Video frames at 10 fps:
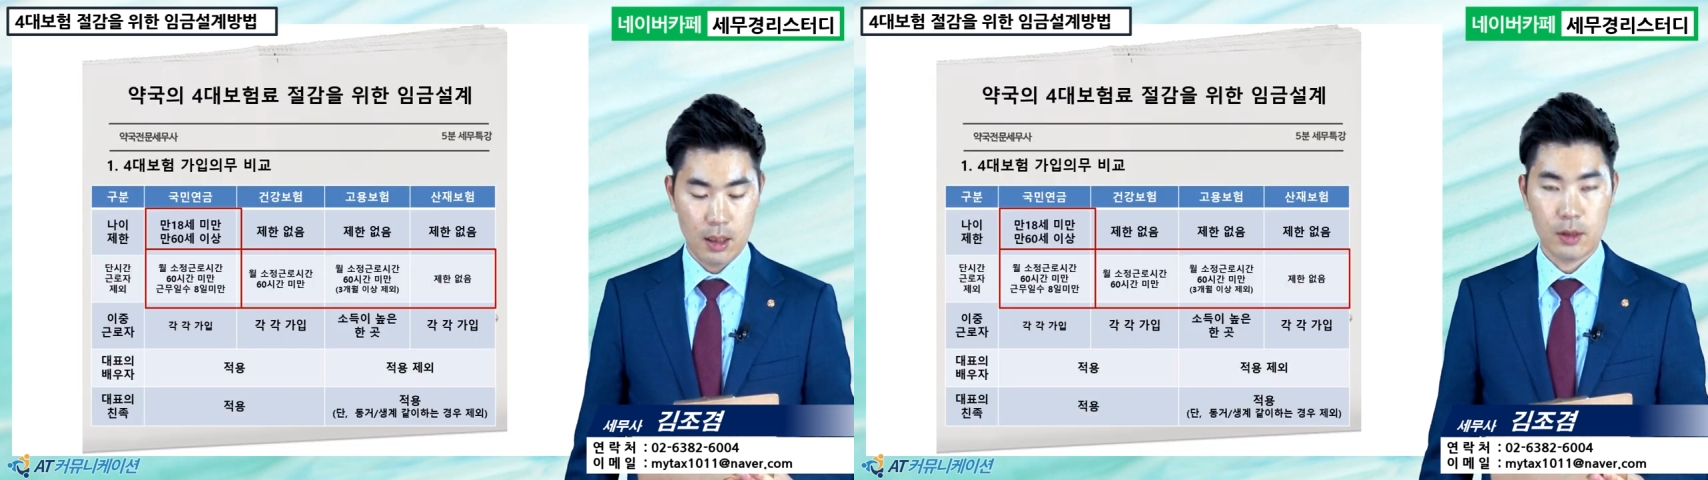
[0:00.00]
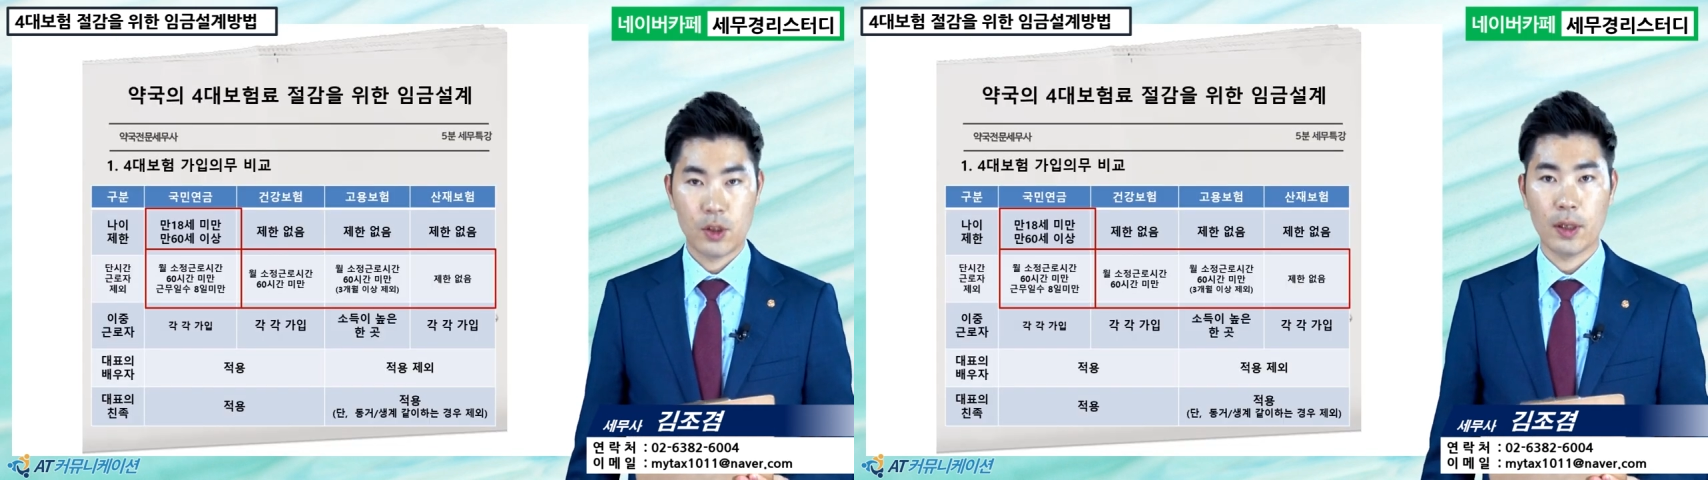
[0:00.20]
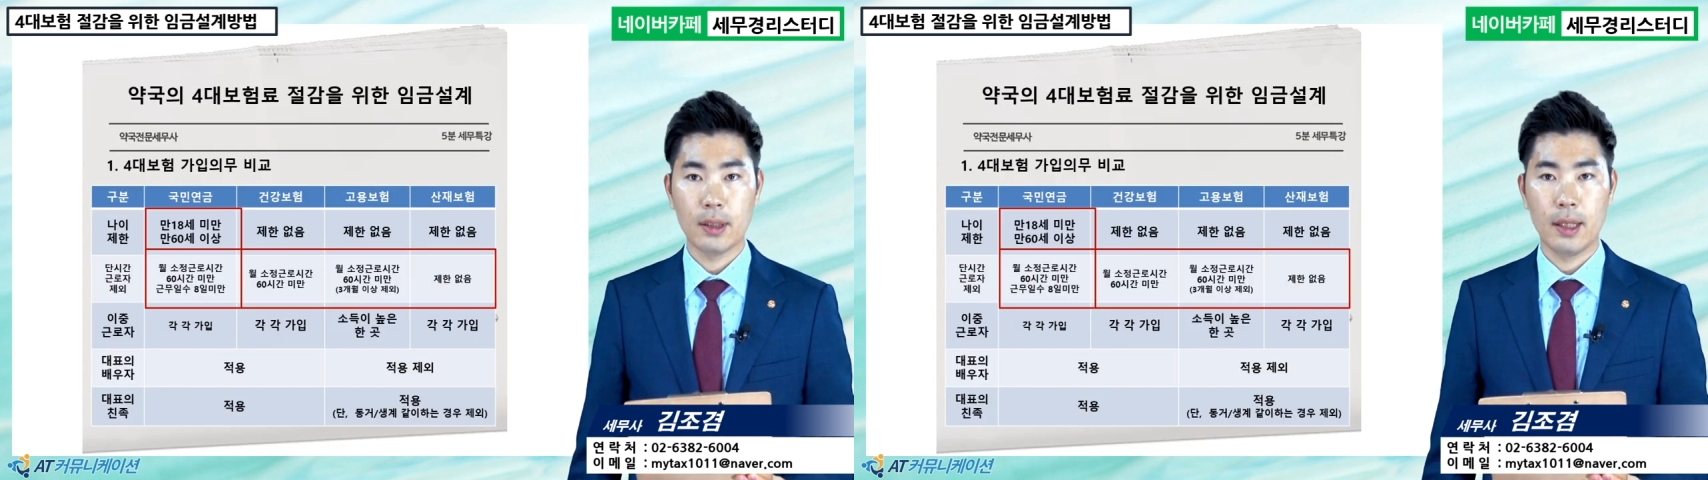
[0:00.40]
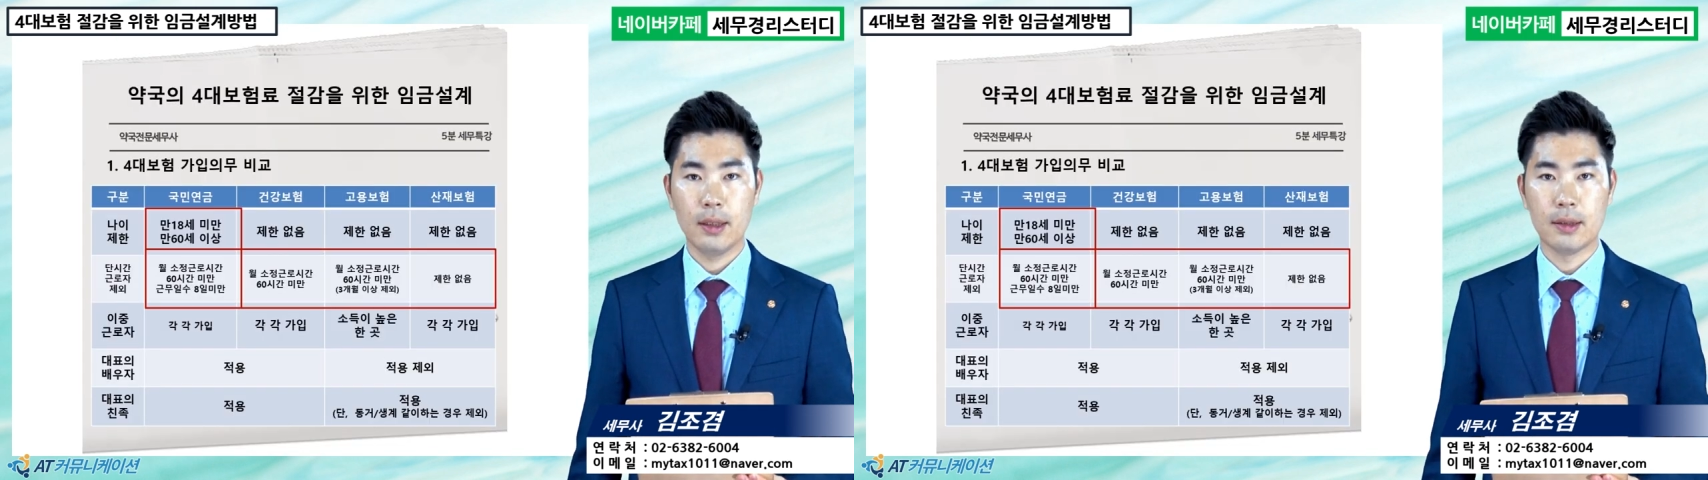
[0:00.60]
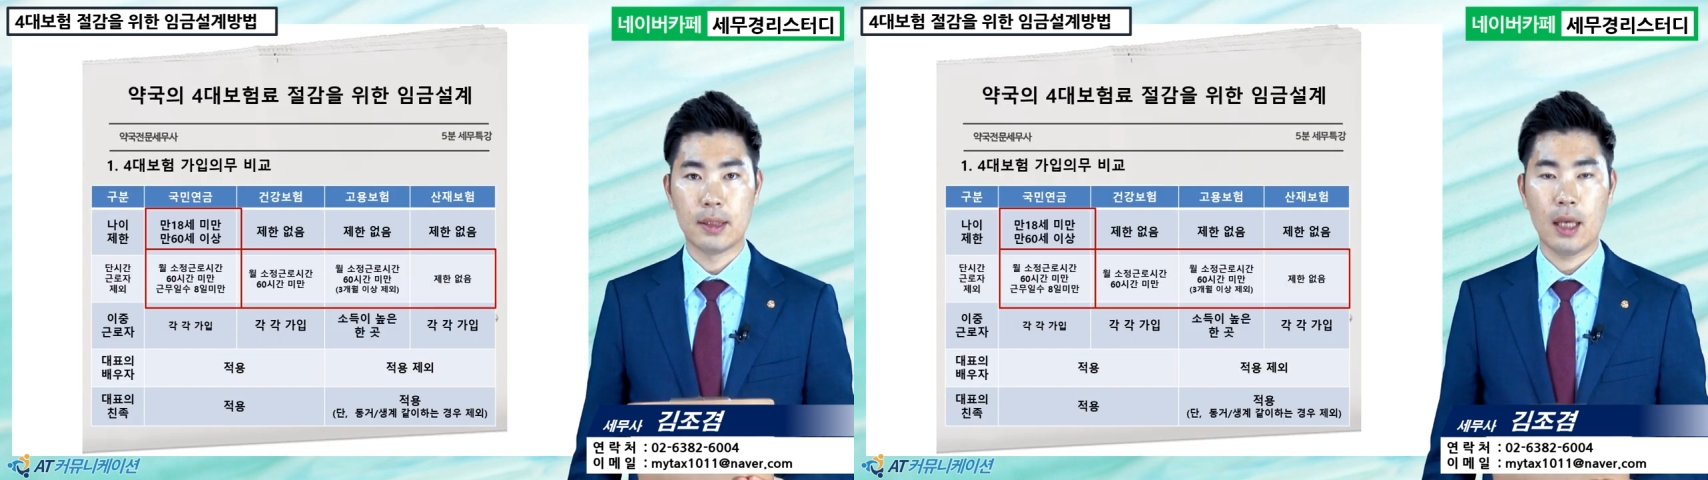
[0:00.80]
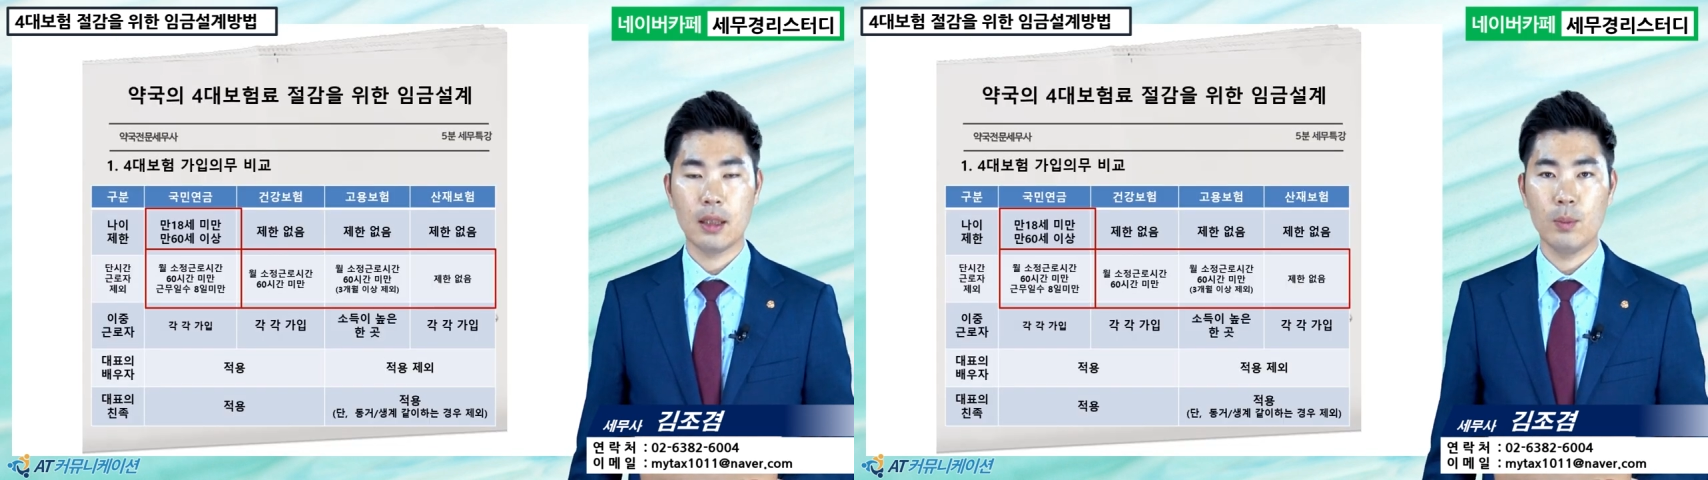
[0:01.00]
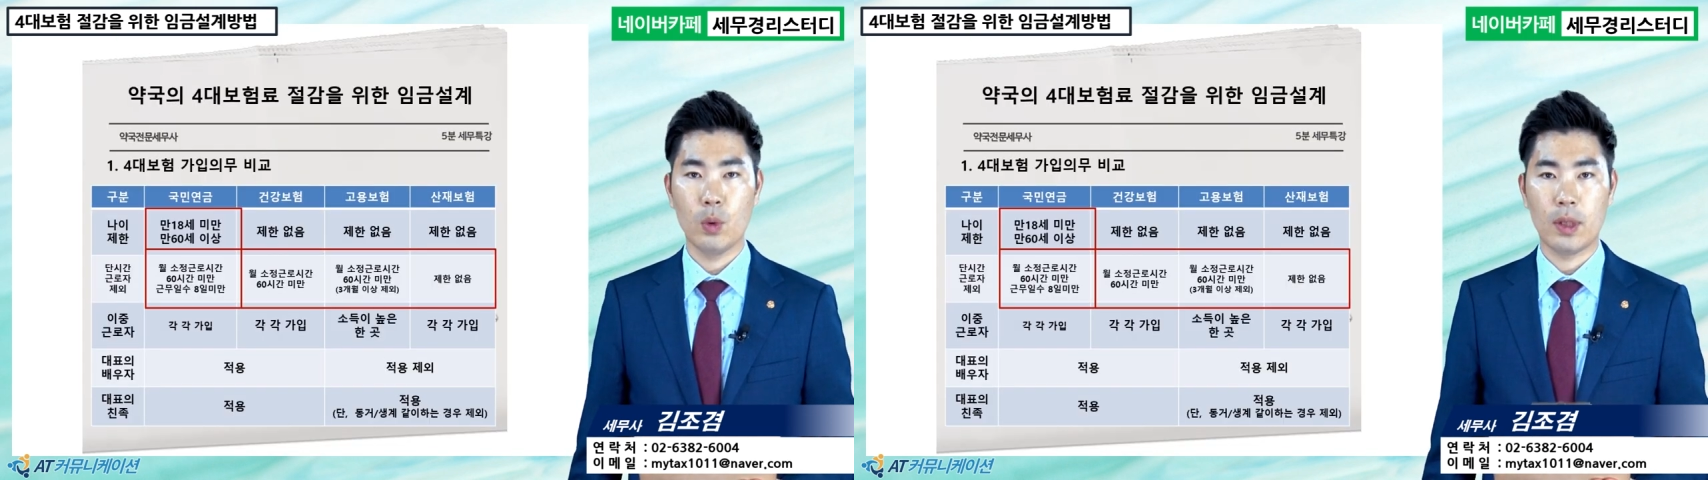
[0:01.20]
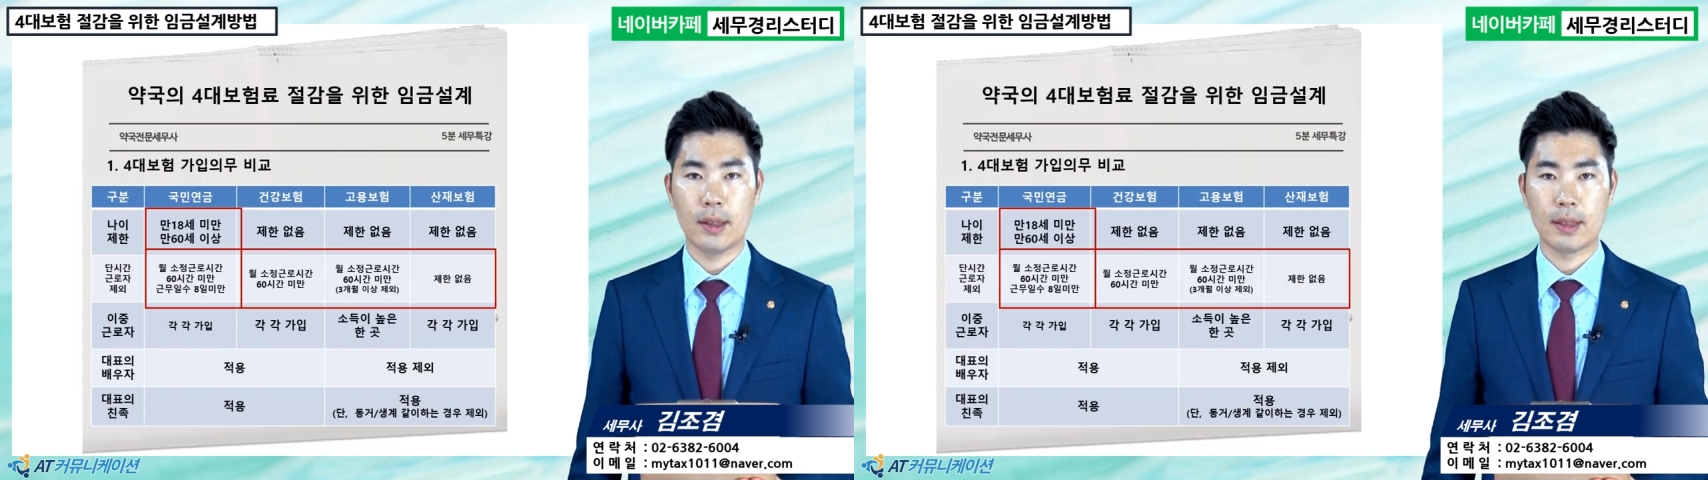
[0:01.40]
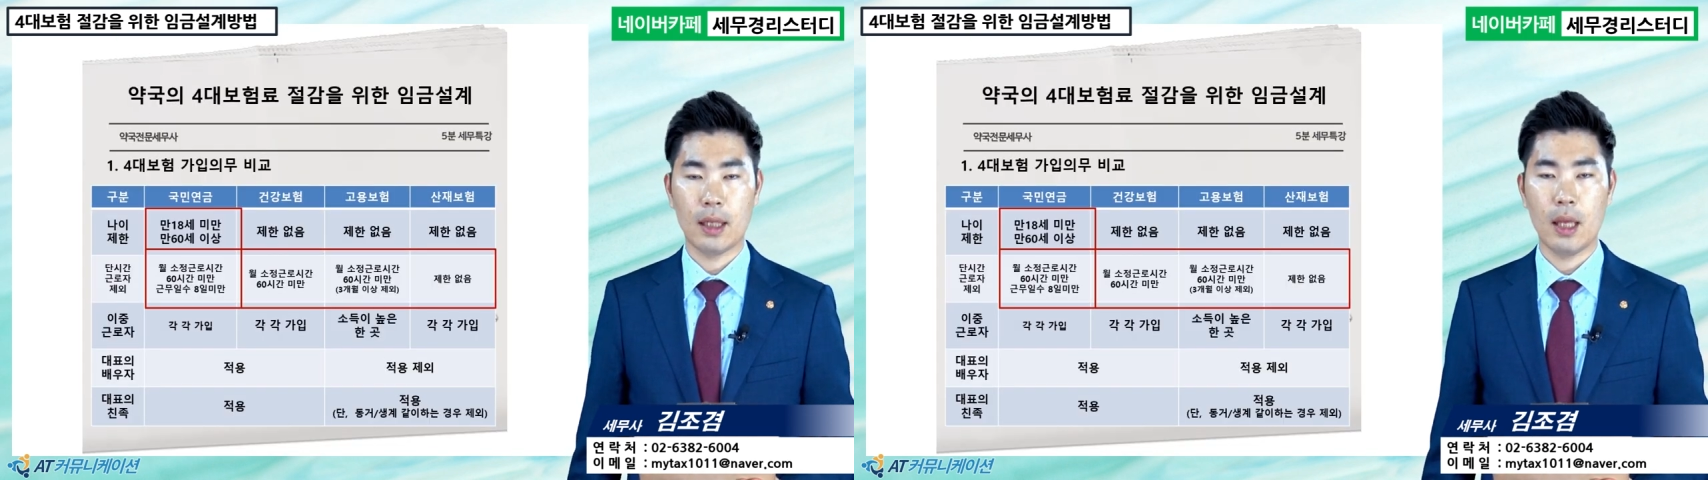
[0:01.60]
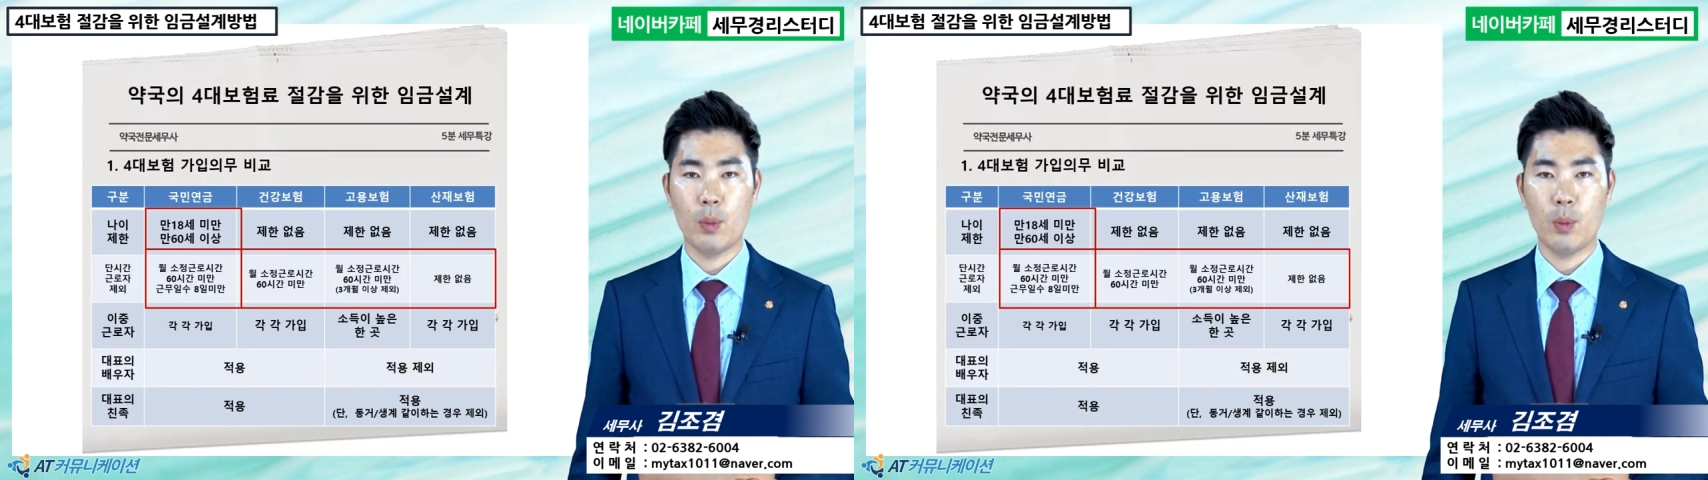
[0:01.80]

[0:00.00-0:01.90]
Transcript: 최근에는 세금보다 4대